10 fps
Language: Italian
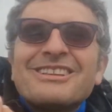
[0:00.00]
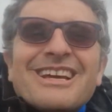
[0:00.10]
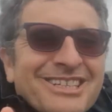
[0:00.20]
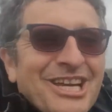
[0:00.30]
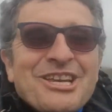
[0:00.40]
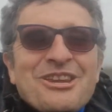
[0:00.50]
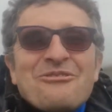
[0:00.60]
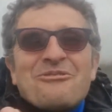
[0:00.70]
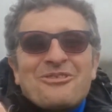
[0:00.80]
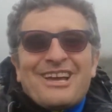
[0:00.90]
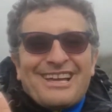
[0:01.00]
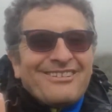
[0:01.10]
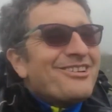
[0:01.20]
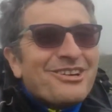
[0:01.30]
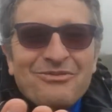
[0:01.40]
Dai, scegliene uno, dai,
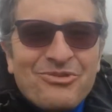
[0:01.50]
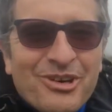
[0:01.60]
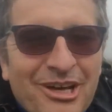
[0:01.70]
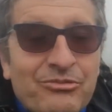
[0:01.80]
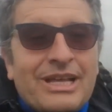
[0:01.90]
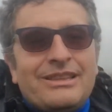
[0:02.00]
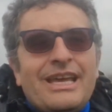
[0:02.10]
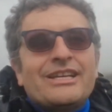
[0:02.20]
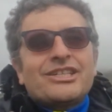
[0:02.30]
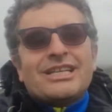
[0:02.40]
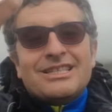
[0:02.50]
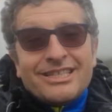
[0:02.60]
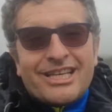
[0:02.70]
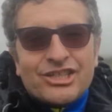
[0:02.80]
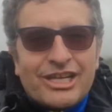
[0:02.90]
quello che vuoi, da 1 a 10, senza
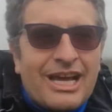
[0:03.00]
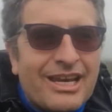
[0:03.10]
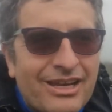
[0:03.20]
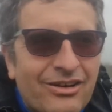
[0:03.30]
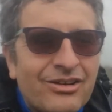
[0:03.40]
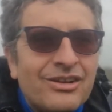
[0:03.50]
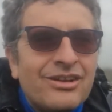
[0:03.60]
esagerare, no?